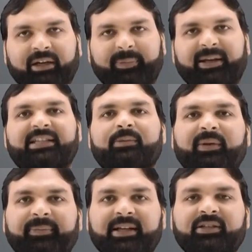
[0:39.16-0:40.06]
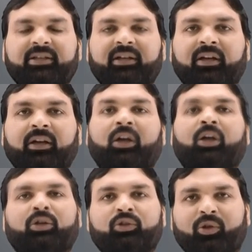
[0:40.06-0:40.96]
ट्रिपल एस बी बैच
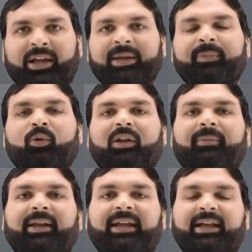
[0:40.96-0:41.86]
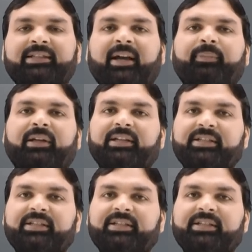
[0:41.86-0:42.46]
जुलाई में होने वाले एग्जाम के लिए